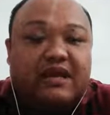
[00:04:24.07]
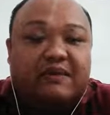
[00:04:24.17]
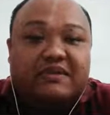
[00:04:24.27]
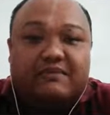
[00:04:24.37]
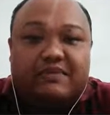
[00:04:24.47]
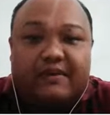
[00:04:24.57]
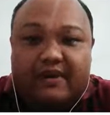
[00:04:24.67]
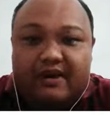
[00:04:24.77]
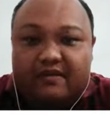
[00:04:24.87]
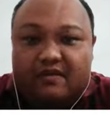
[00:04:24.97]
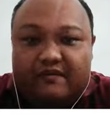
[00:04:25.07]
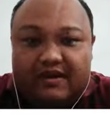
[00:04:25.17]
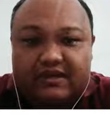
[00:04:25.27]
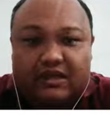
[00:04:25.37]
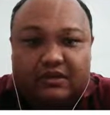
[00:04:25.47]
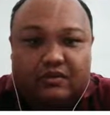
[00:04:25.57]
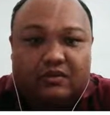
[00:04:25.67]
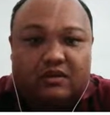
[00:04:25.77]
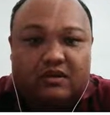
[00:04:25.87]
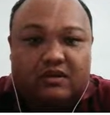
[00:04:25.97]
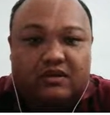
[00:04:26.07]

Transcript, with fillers: yang menyebabkan konflik itu